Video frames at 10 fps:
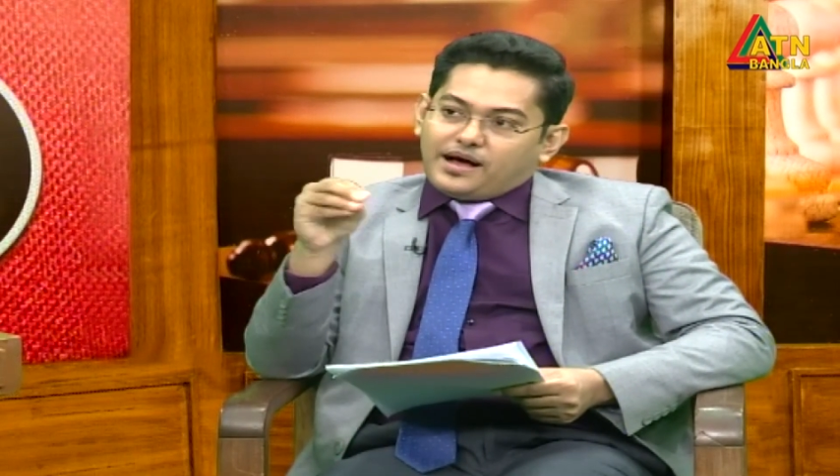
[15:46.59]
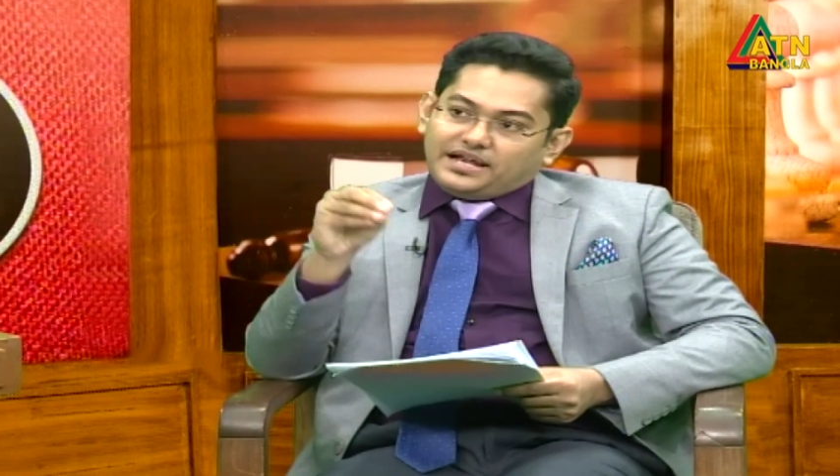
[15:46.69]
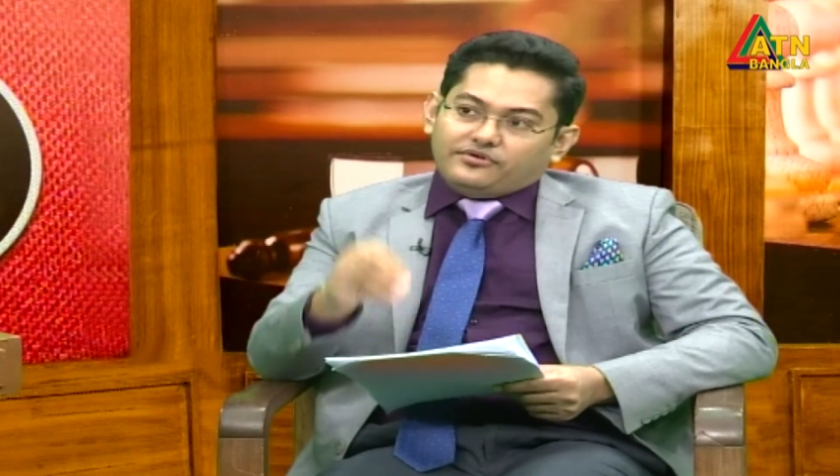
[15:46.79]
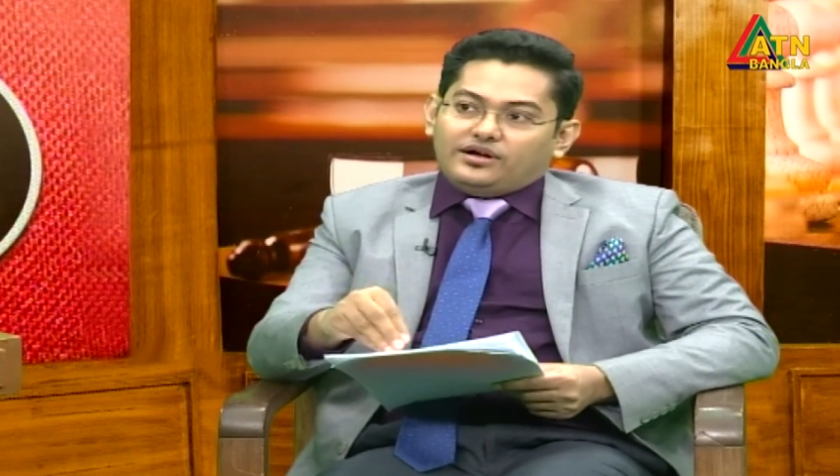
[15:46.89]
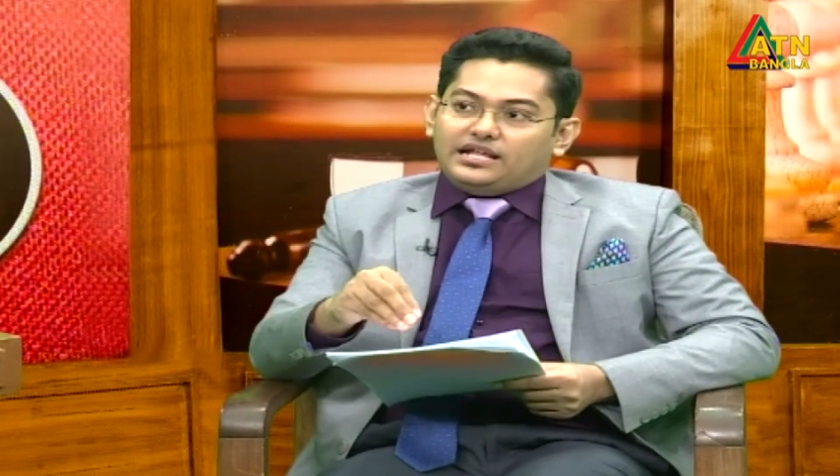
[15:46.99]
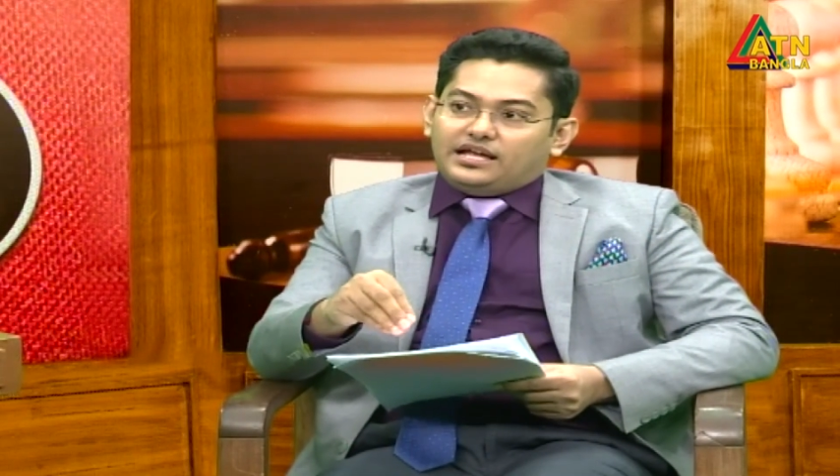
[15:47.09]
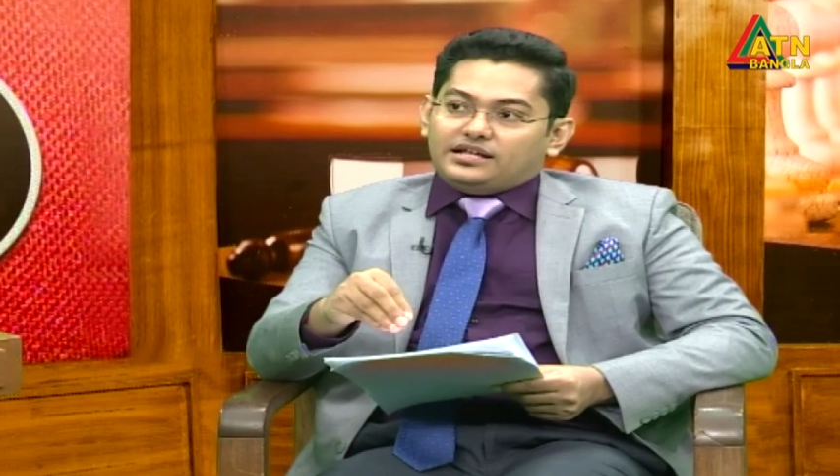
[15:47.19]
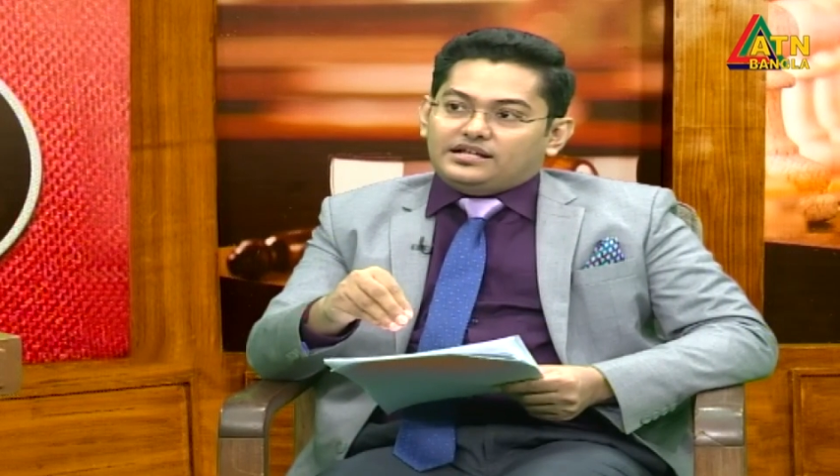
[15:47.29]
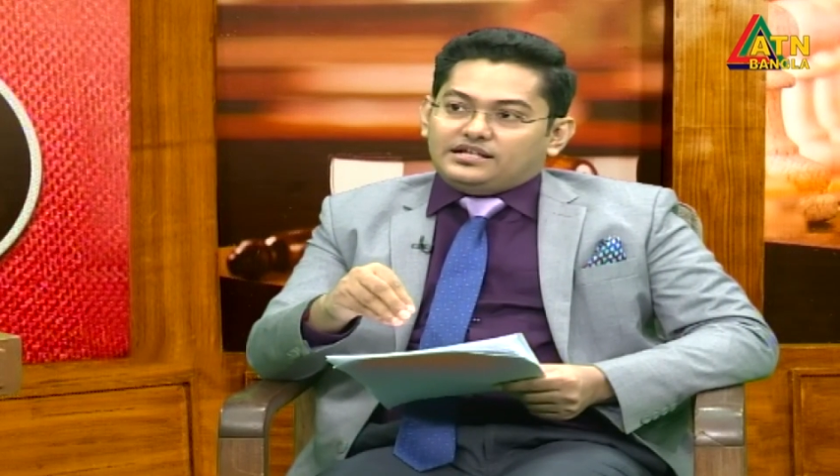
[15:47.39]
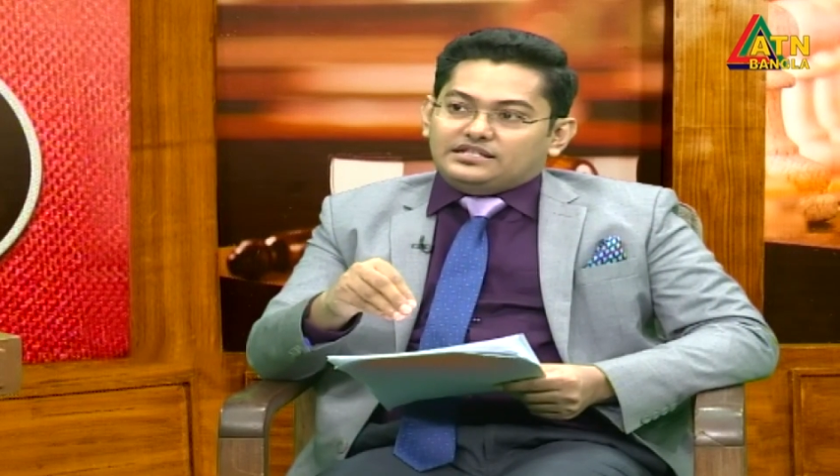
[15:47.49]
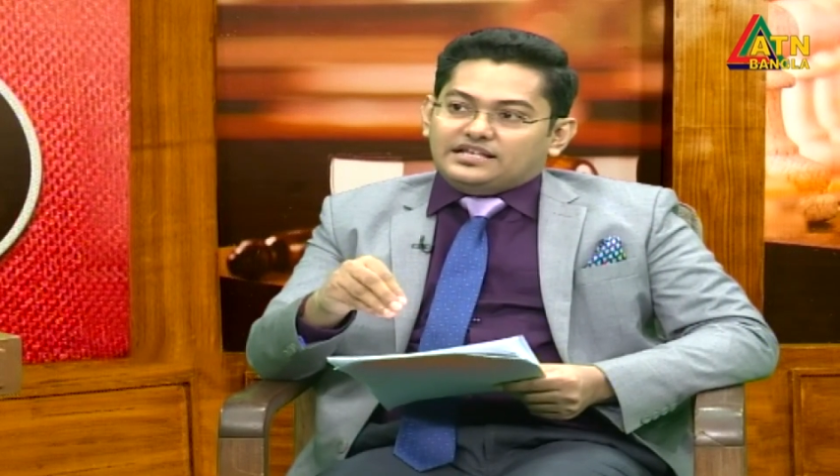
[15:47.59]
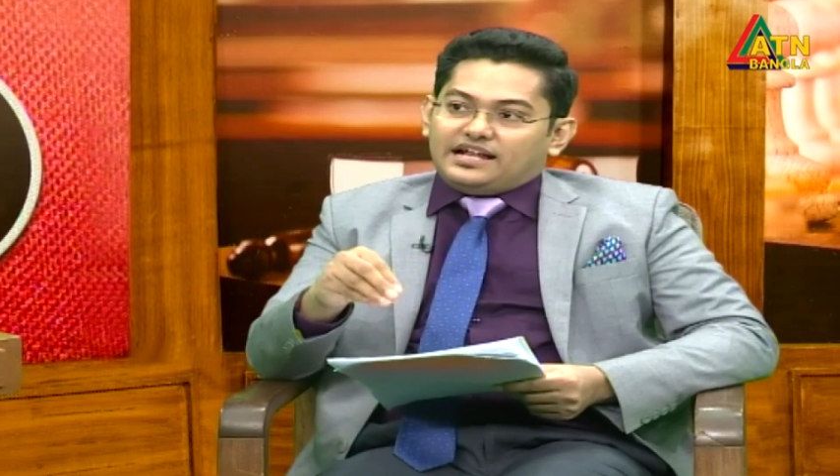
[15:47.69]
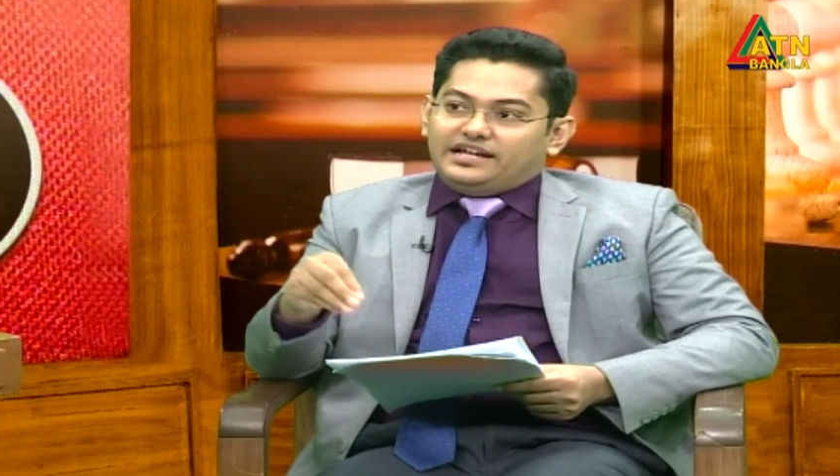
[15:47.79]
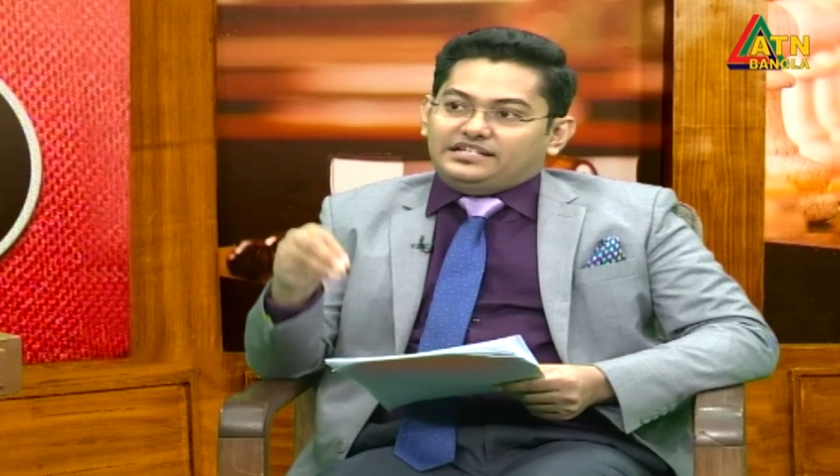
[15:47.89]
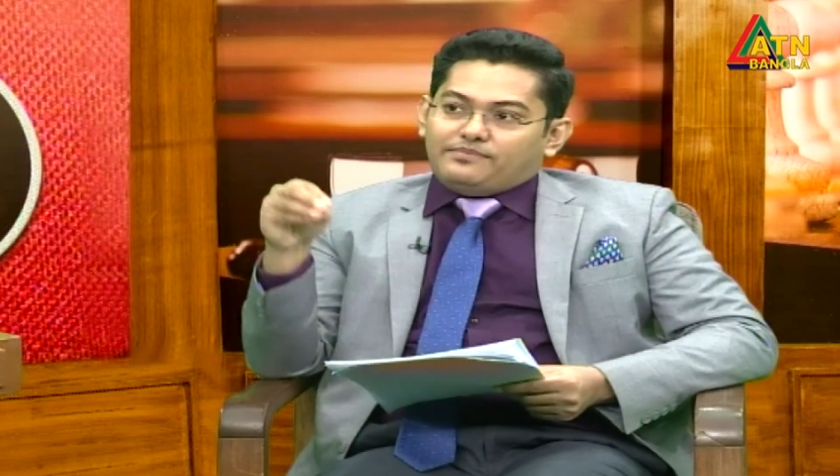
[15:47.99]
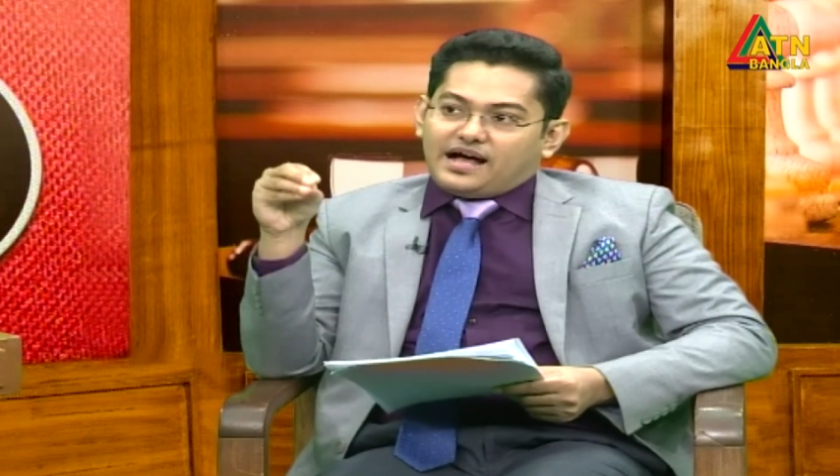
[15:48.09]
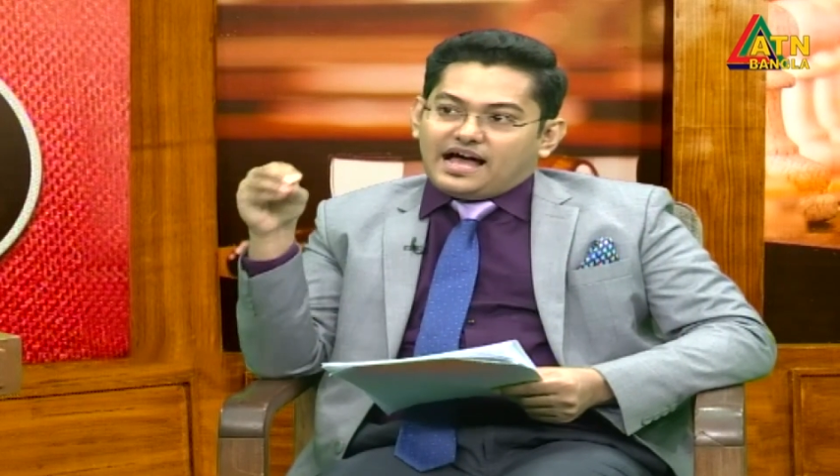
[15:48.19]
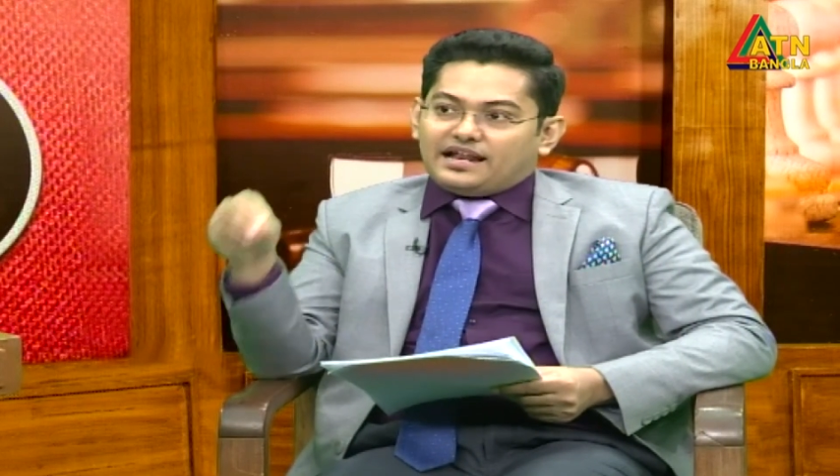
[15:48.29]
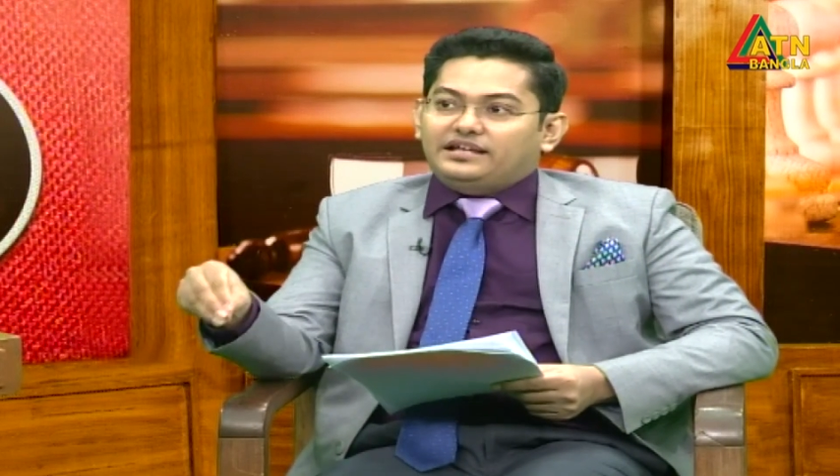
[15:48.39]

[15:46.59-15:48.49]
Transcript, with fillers: বাড়িওয়ালার যারা এটি ভাড়া